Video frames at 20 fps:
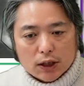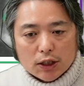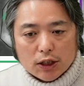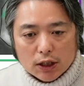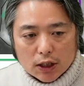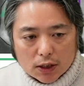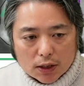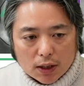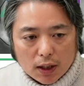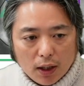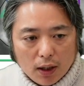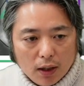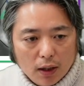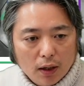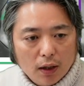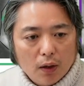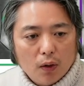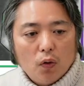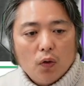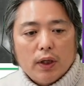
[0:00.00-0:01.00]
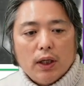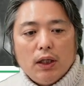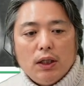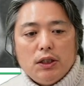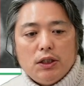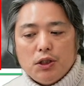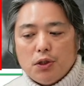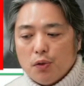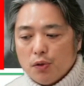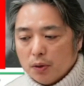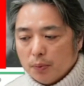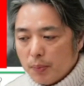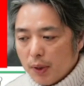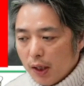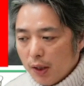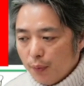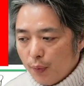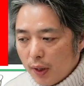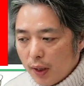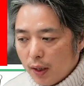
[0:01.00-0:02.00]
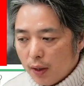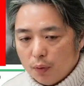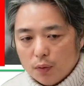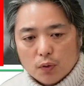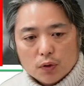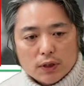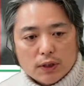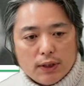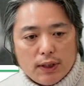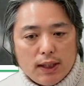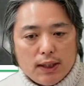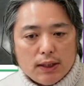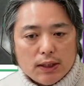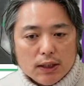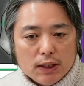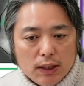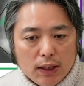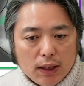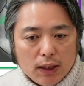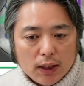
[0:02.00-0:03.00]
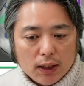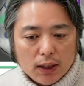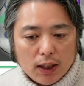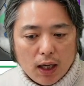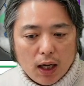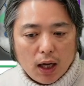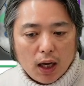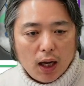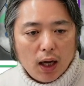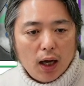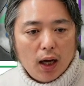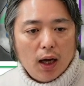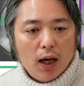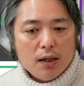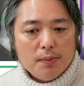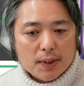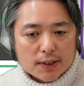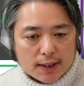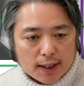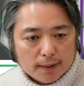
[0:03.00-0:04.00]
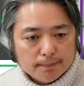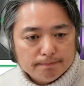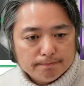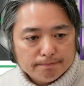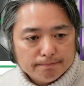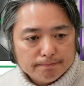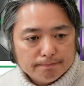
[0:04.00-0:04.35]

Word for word: しかしですね、保険治療の場合は、このステージ2がありません。